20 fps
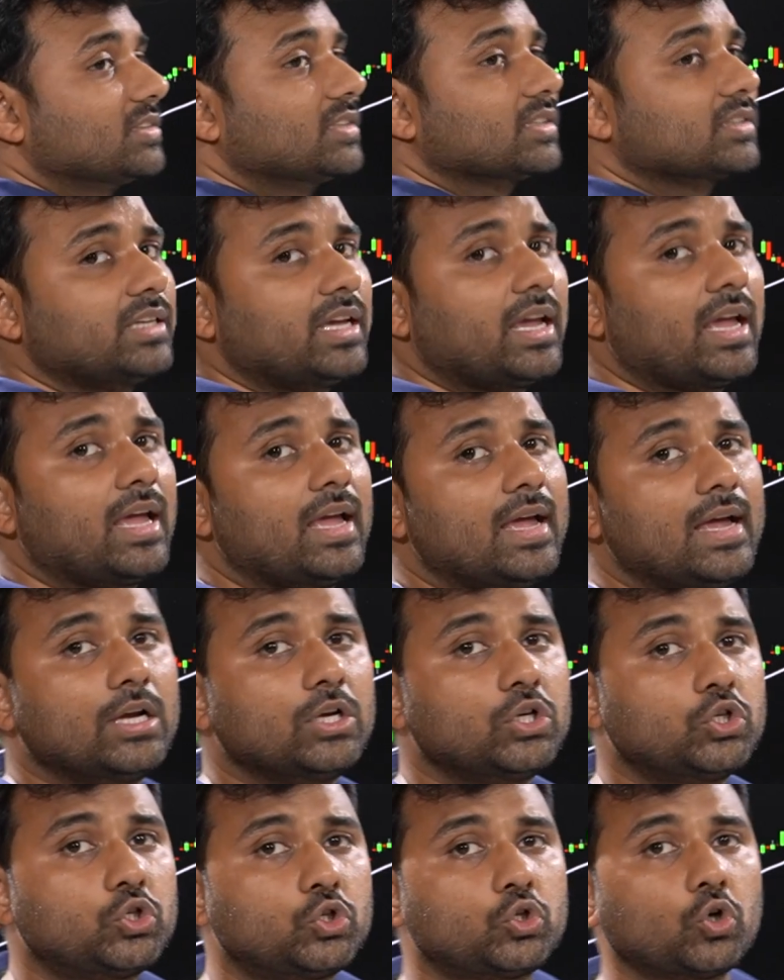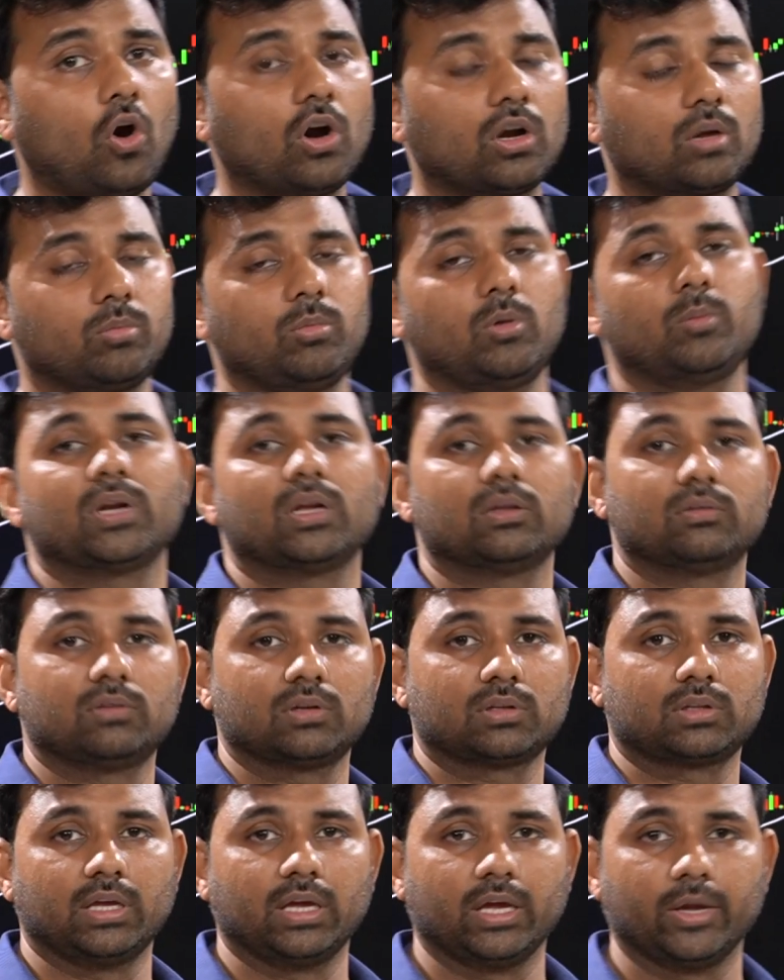सकते हैं शॉर्ट में बना
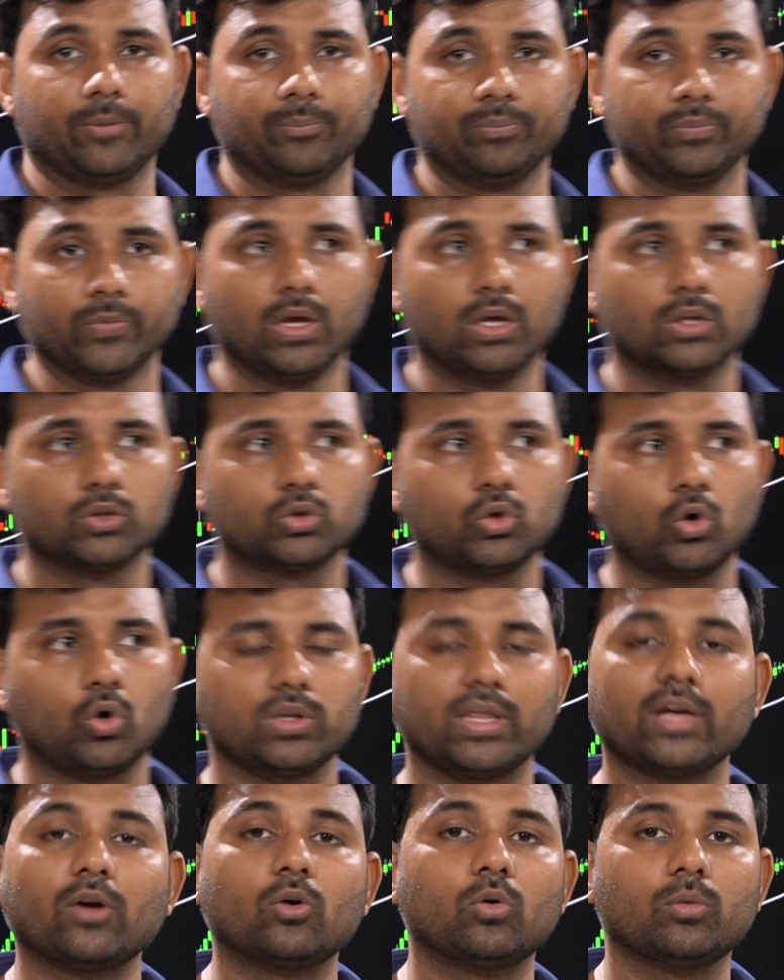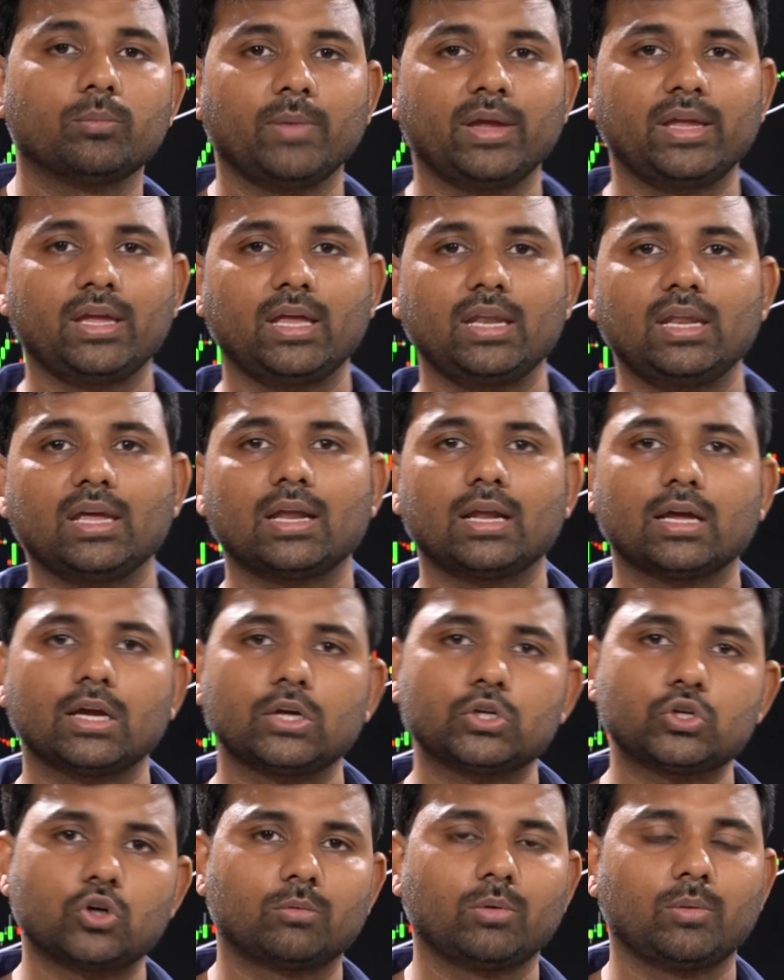सकते हैं तो देखो मैं ये नहीं कह रहा कि
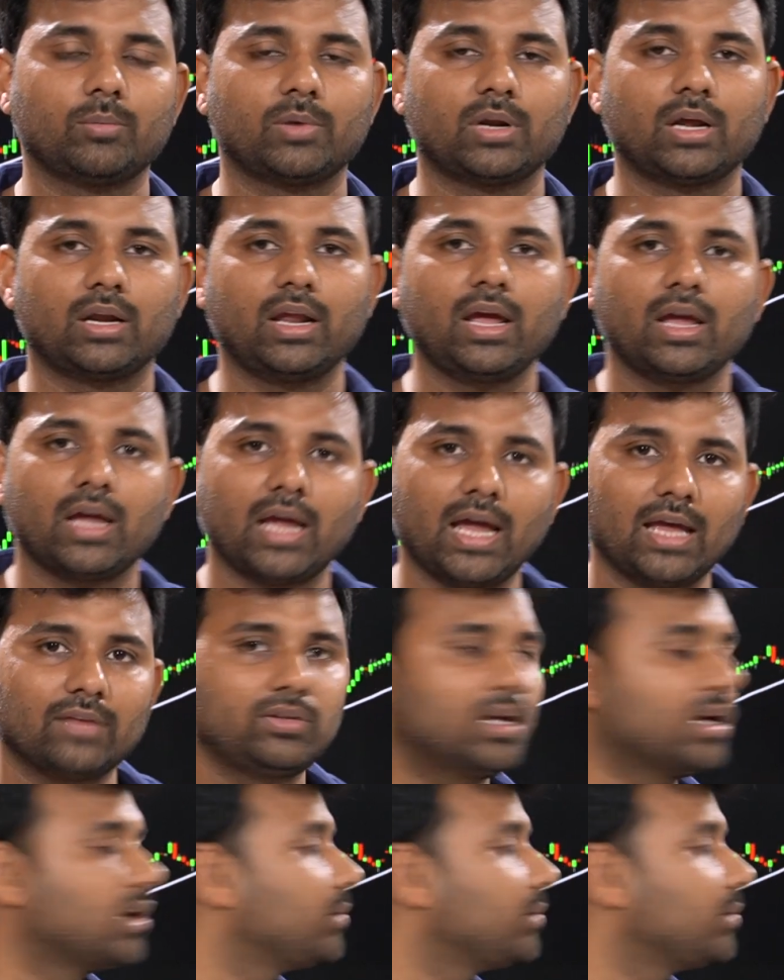शॉर्ट में बनाना है ऐसे अगर